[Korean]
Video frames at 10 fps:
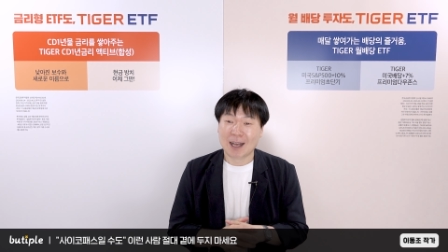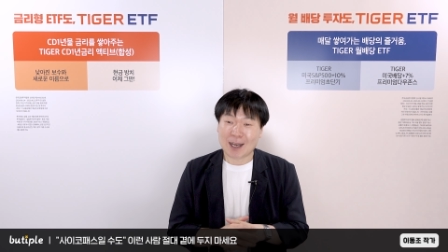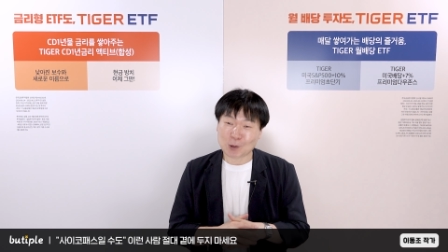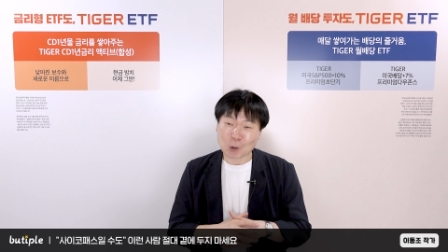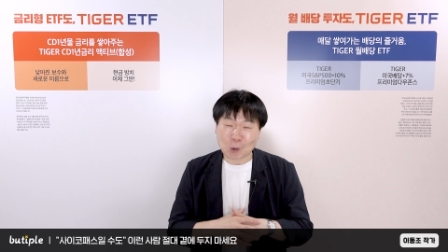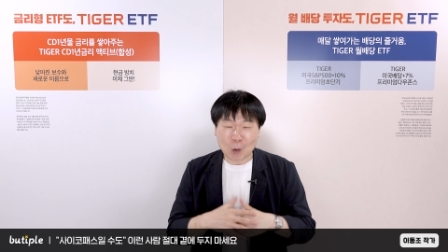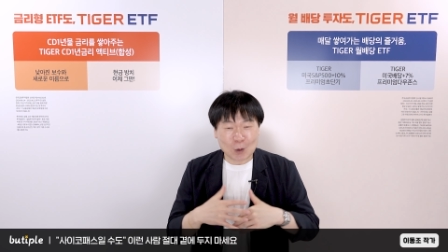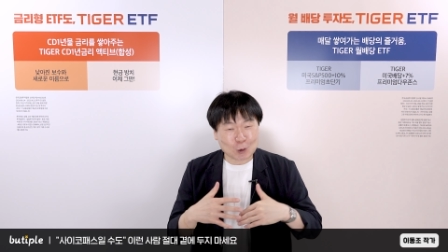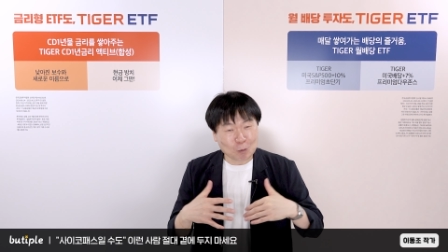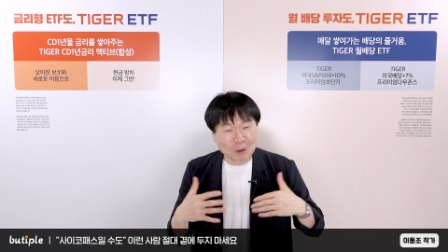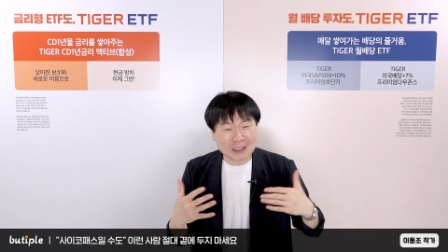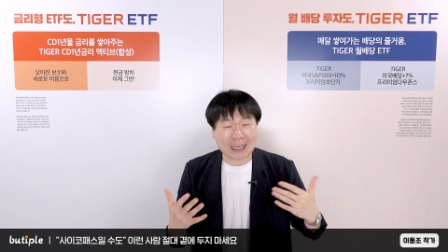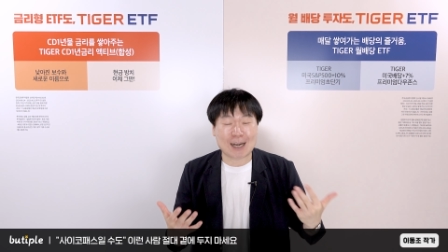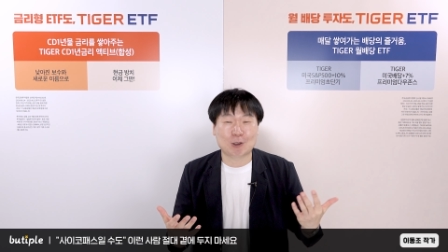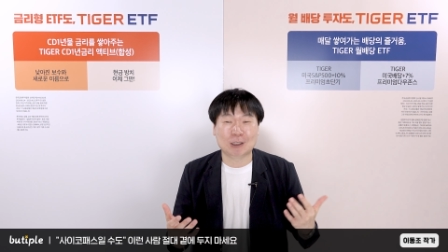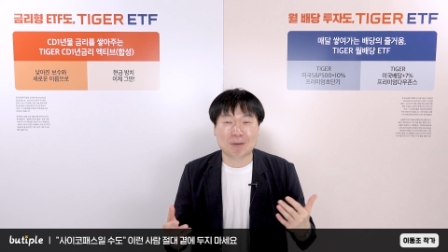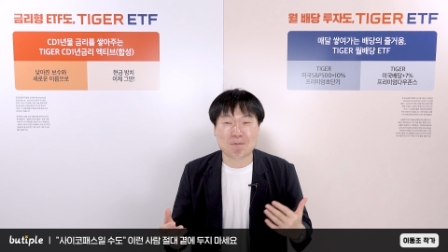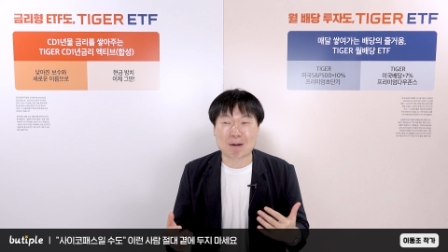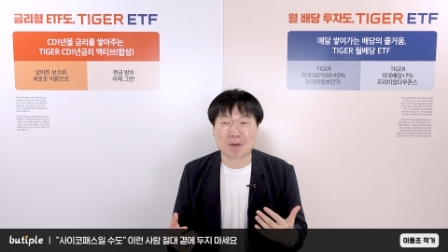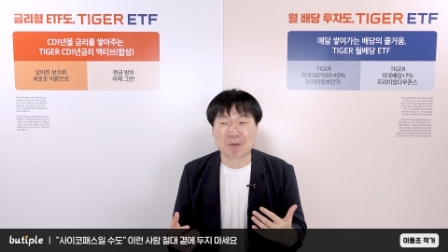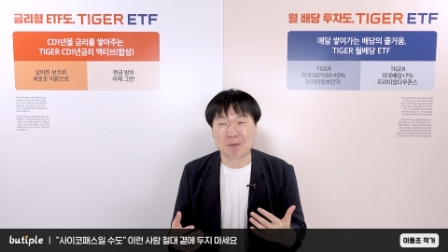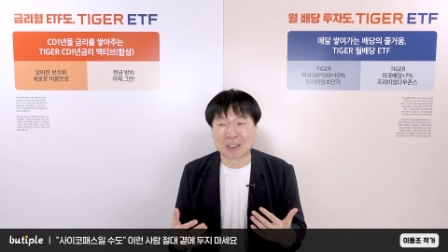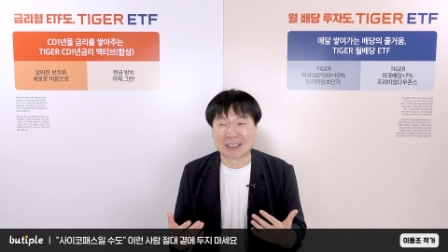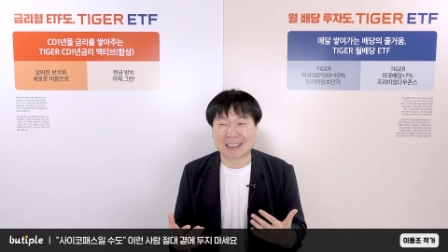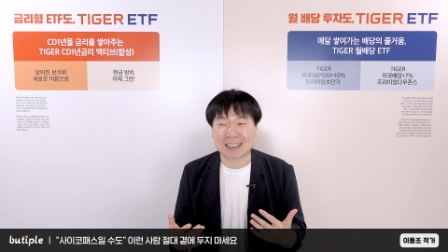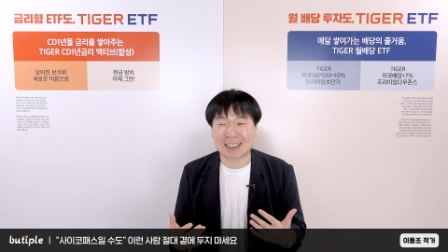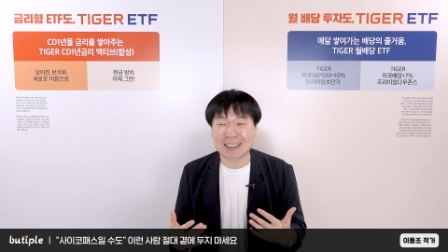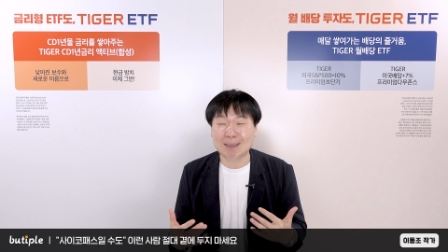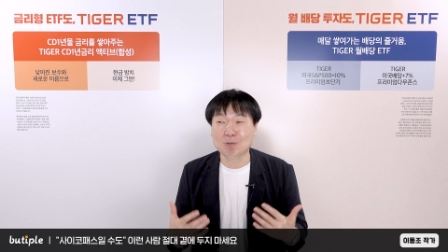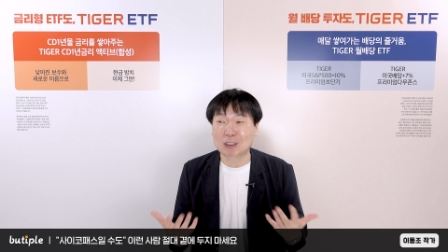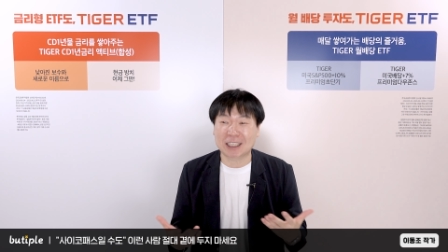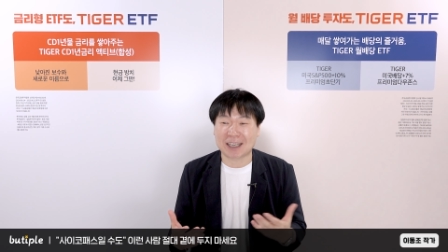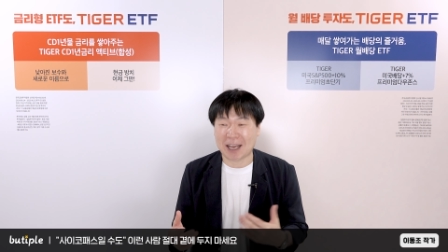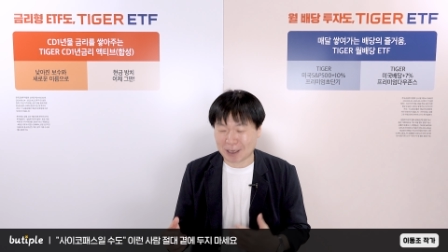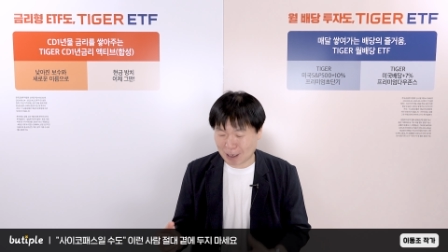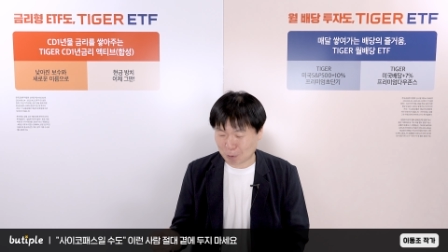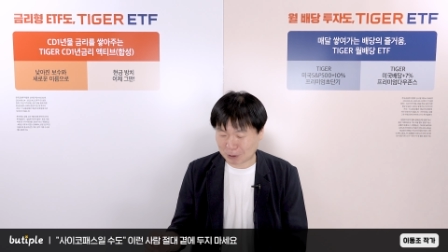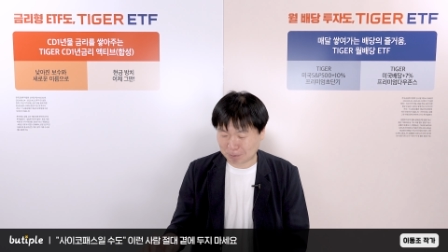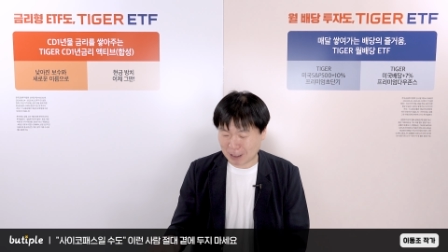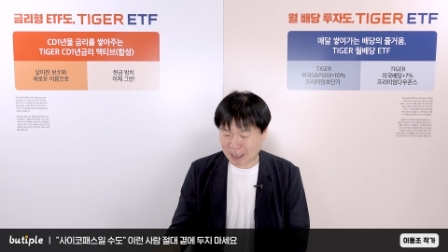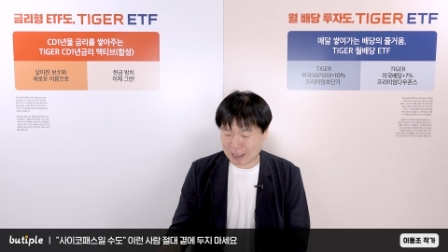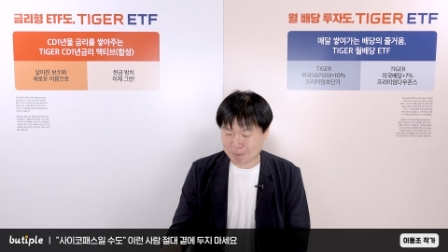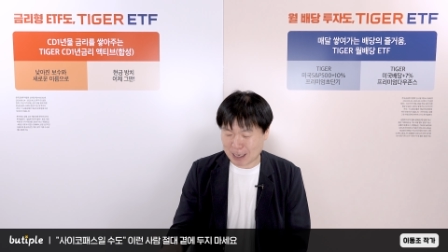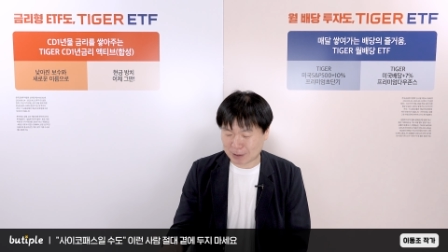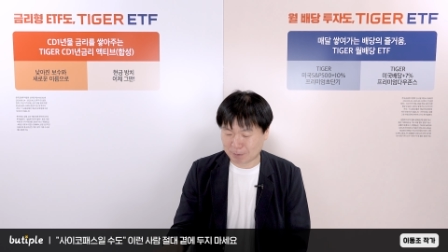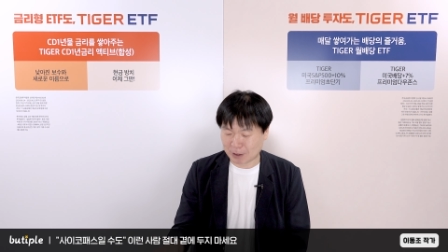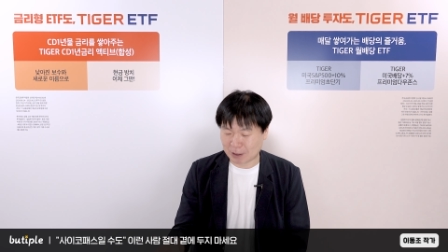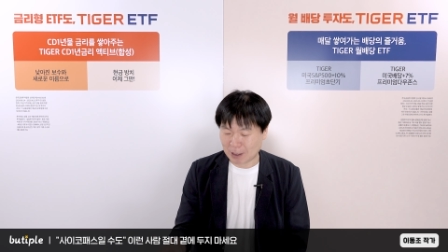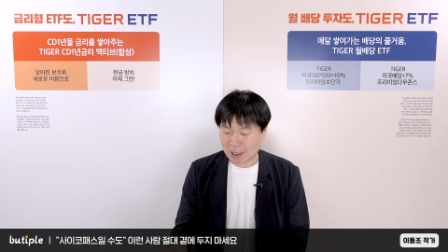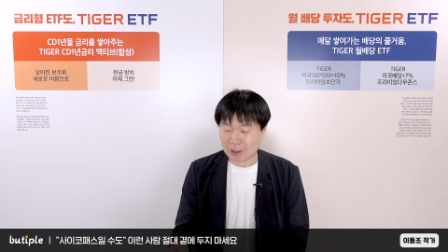아 소통을 좀 더 잘할 수 있는 방법이 뭔지 이 문제를 해결하고 싶다라는 말씀을